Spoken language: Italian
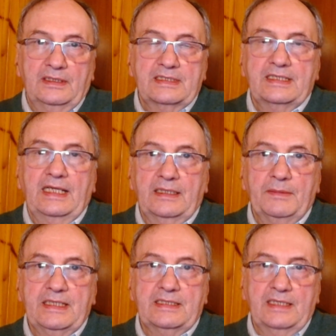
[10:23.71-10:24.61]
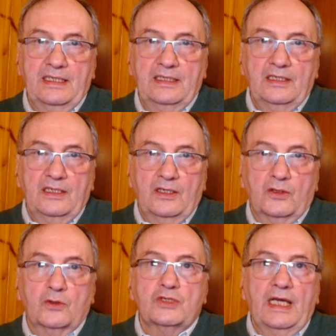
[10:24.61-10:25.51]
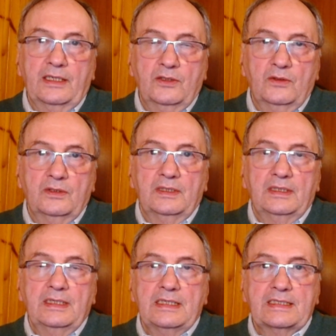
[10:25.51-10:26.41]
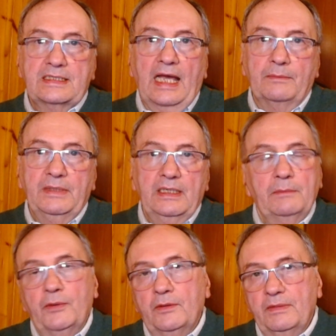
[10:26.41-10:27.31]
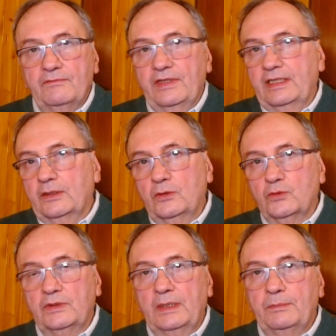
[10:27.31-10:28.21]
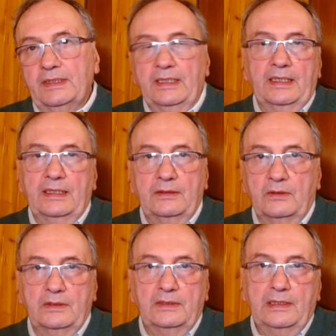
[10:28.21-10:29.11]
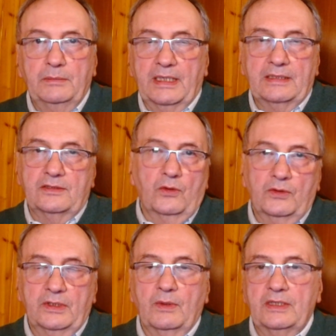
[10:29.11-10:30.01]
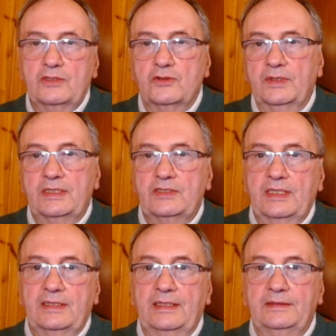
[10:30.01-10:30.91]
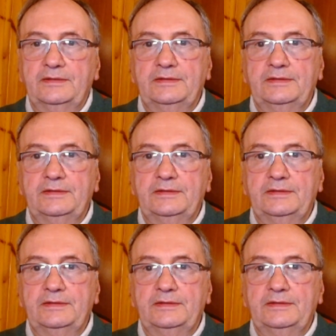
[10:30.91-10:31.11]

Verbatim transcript: Santa Messa, Rosario, Salmi e poi benvengano tutte le preghiere di, di liberazione, di guarigione, eccetera.